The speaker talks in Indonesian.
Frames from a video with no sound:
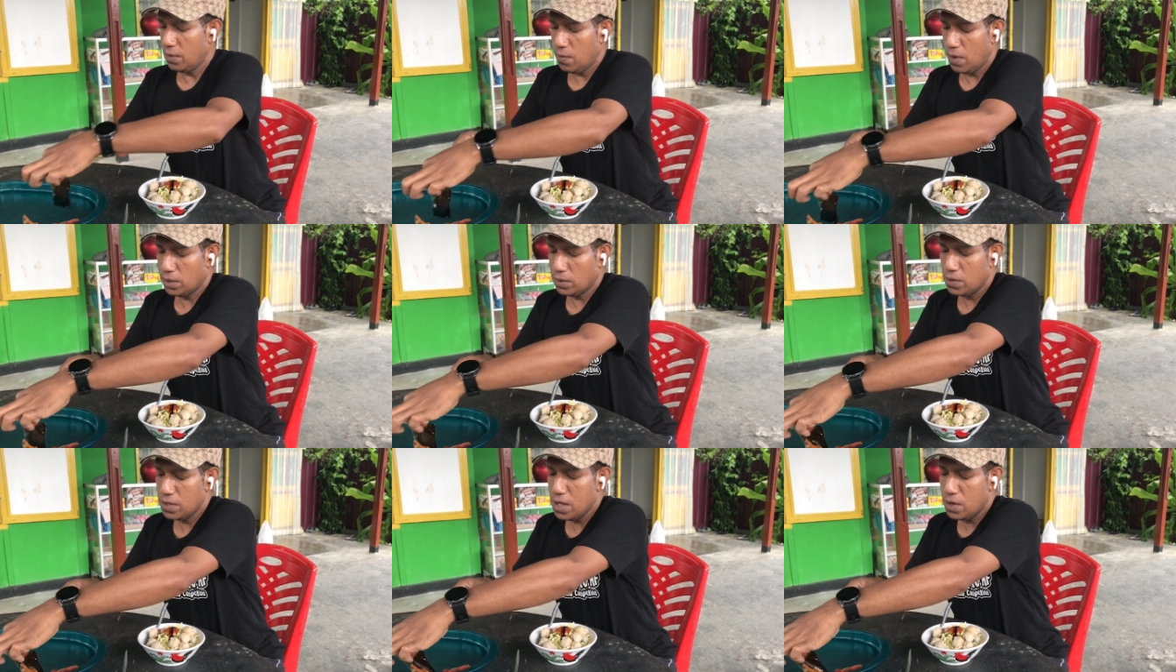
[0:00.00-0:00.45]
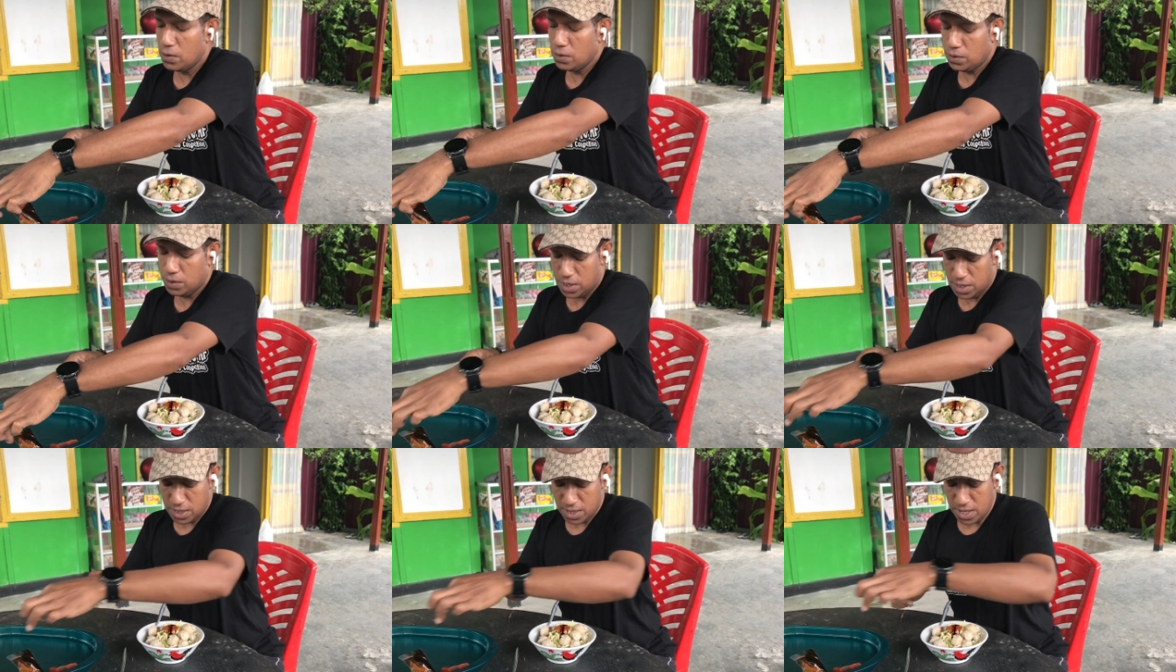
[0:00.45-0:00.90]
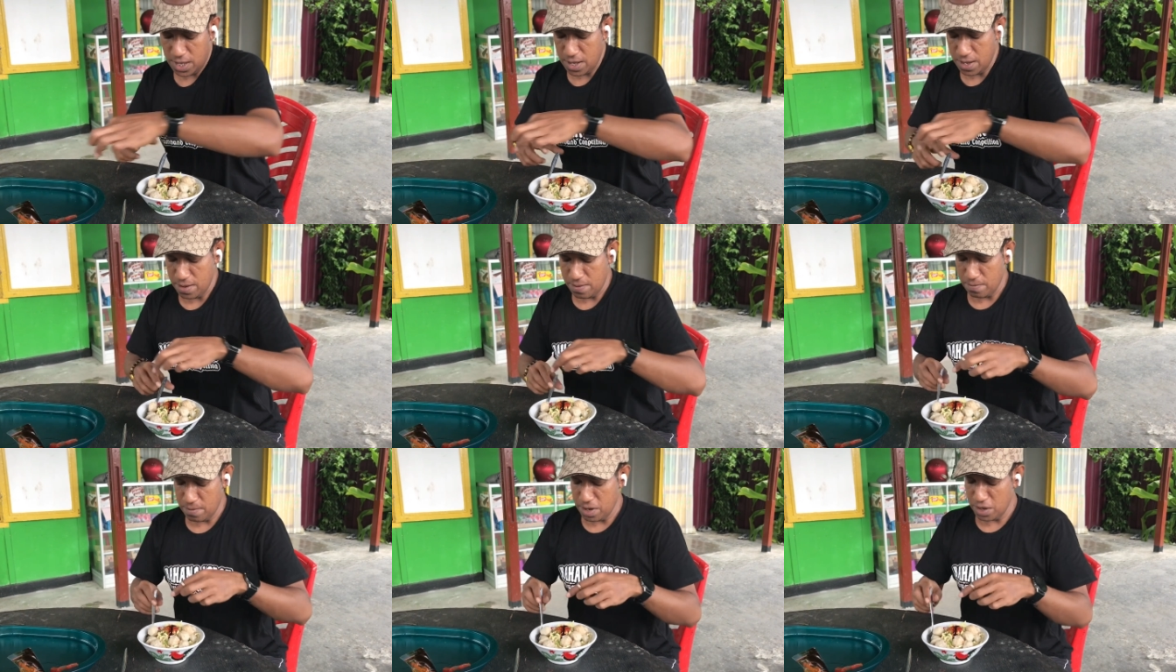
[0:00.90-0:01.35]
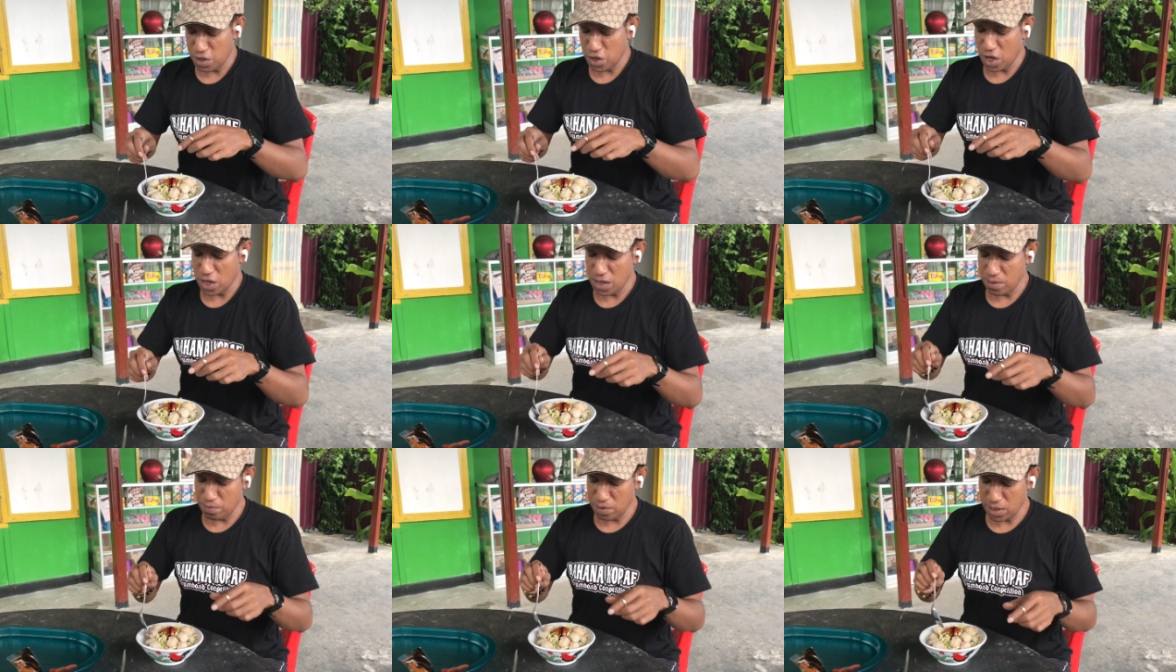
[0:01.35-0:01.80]
okay, waktunya untuk kita
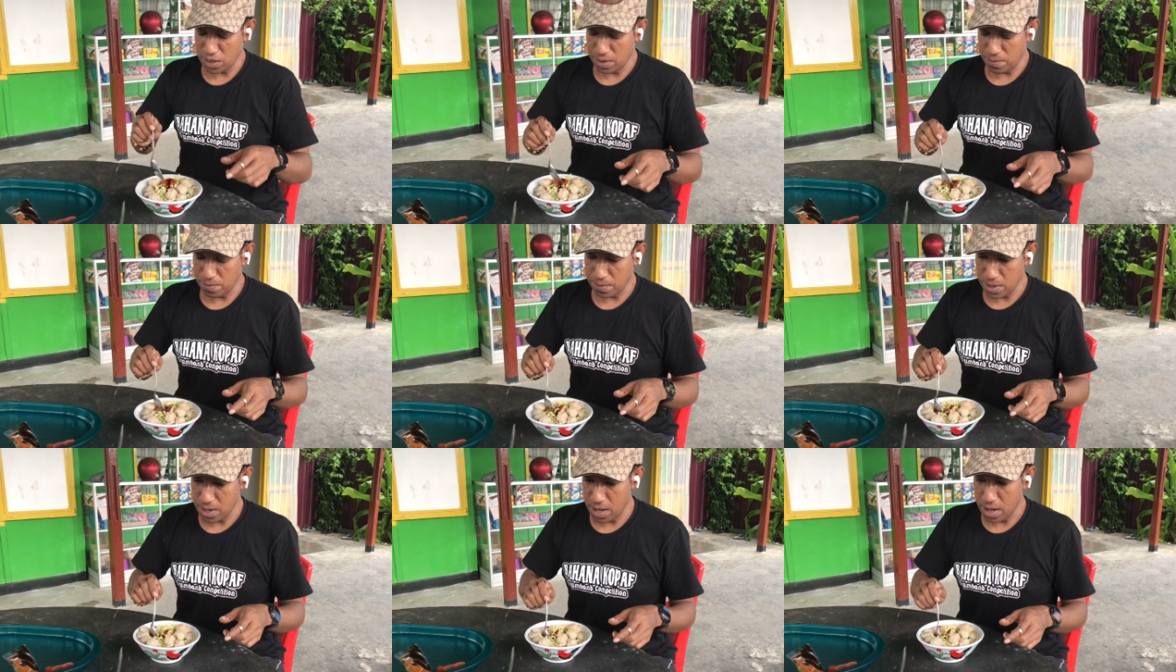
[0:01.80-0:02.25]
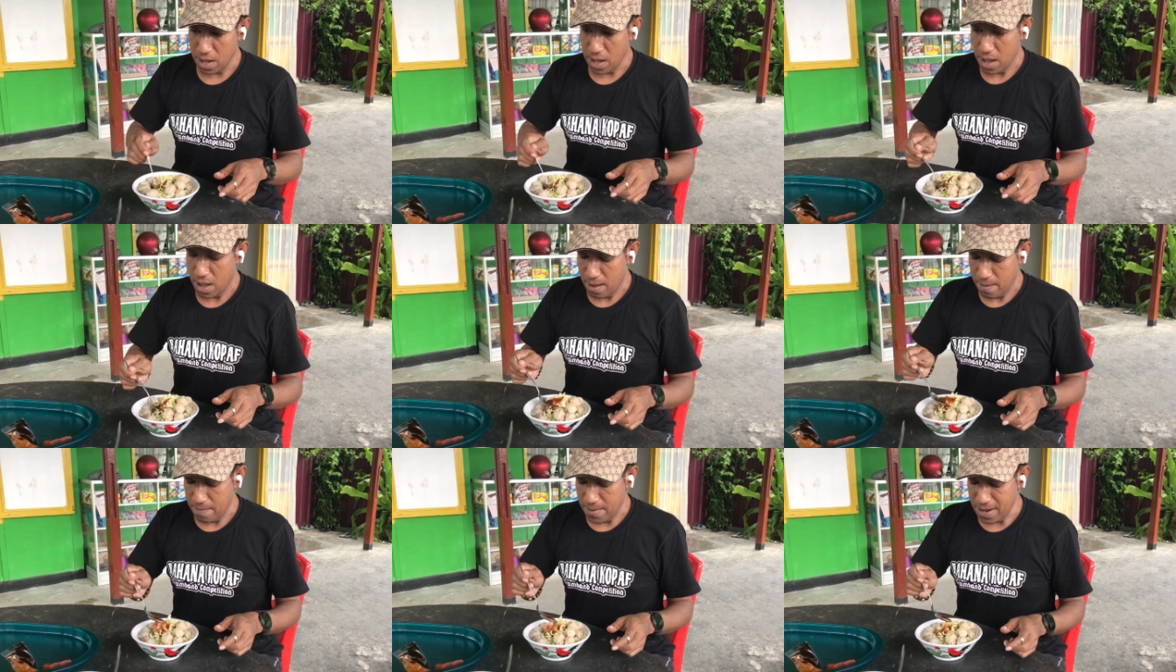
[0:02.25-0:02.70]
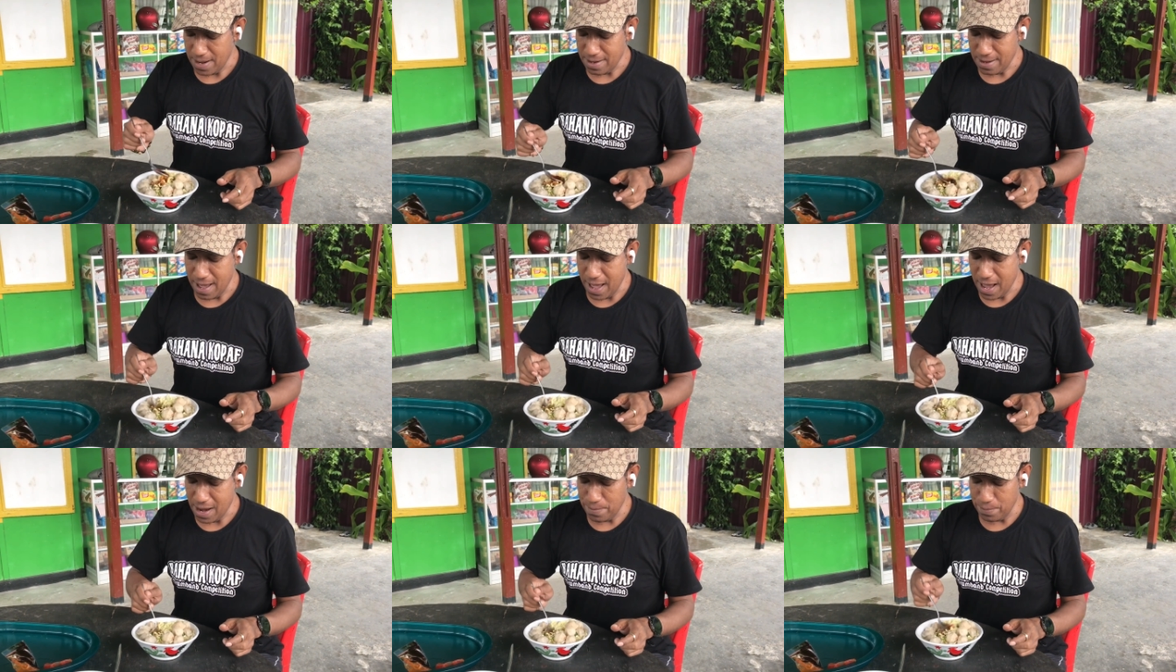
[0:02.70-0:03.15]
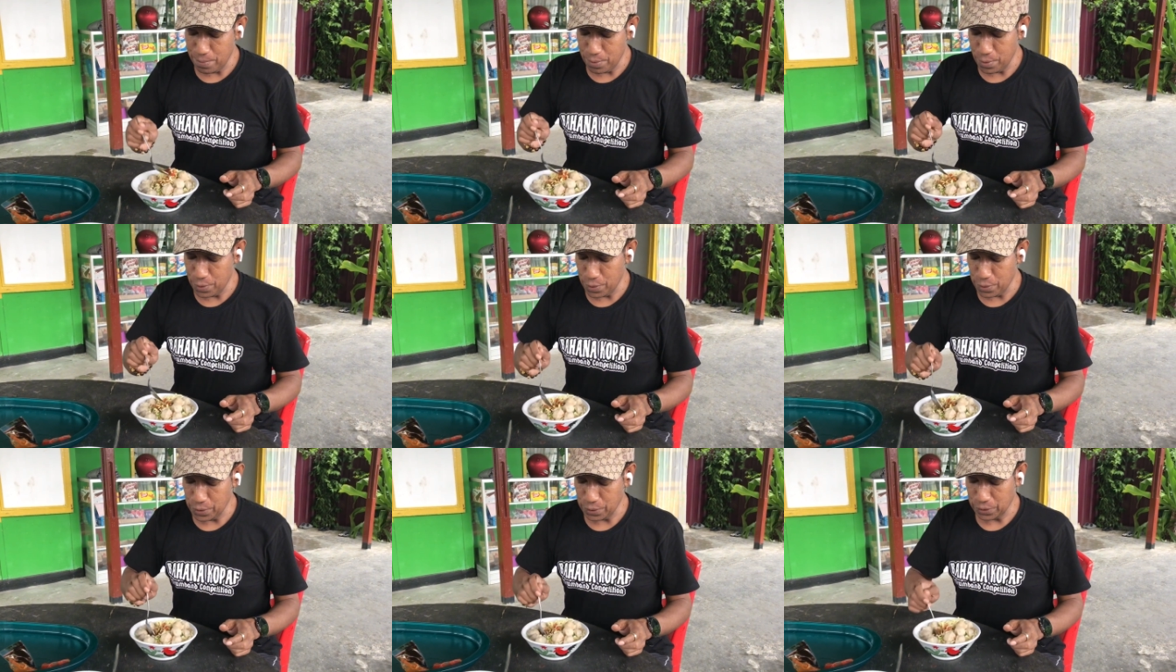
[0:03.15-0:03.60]
bersantap-santap lagi. Mana
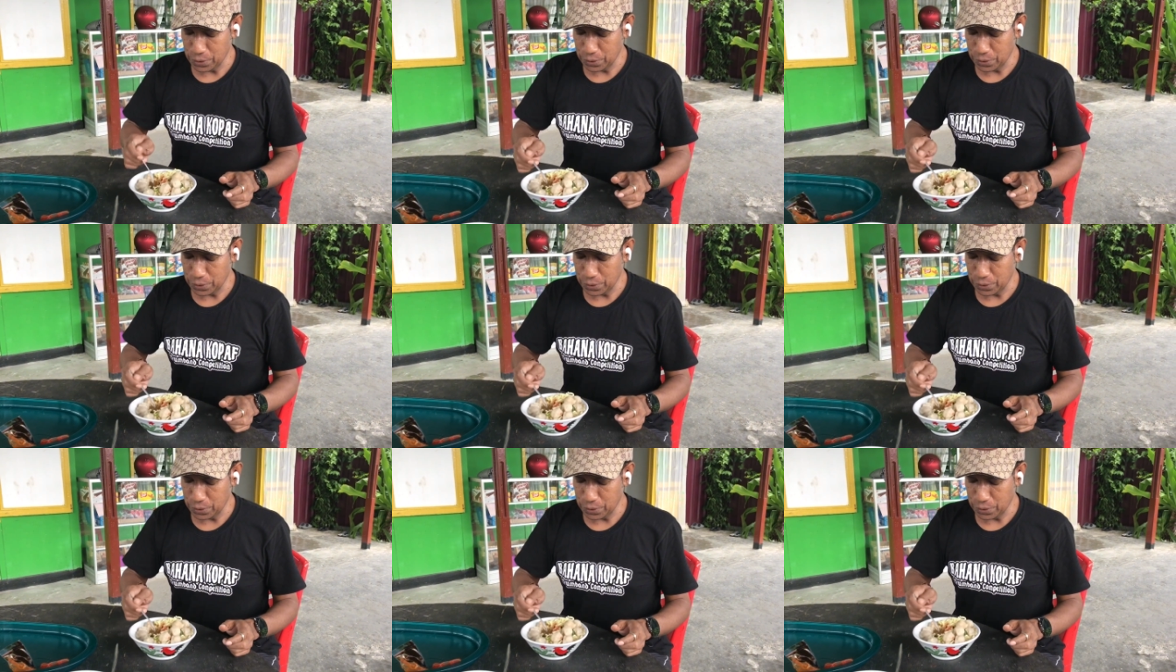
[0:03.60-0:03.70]
garpu?